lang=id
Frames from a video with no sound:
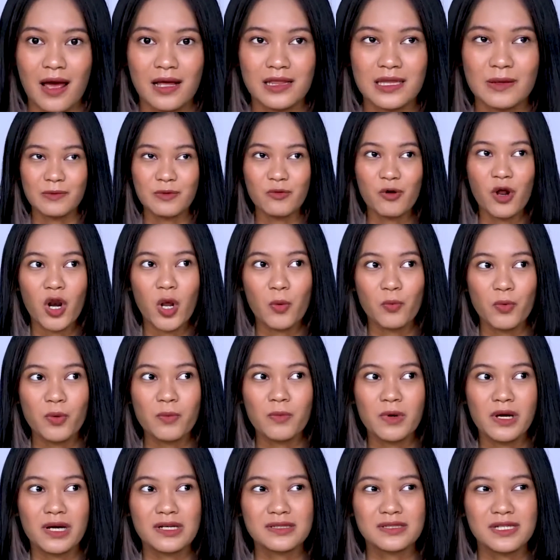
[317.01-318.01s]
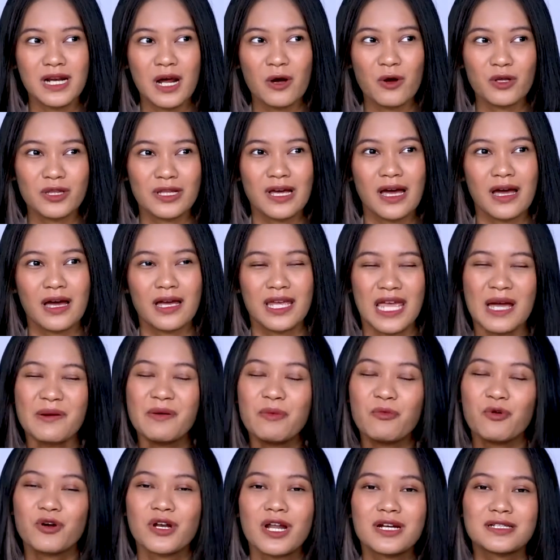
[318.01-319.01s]
Tapi walaupun bekas jerawatnya ya
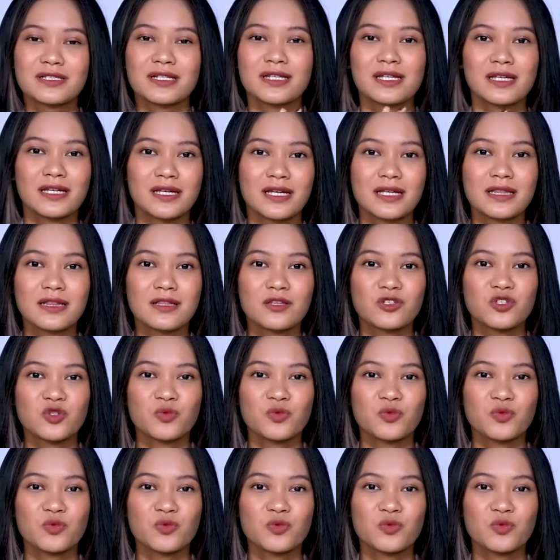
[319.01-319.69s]
memudar sedikit,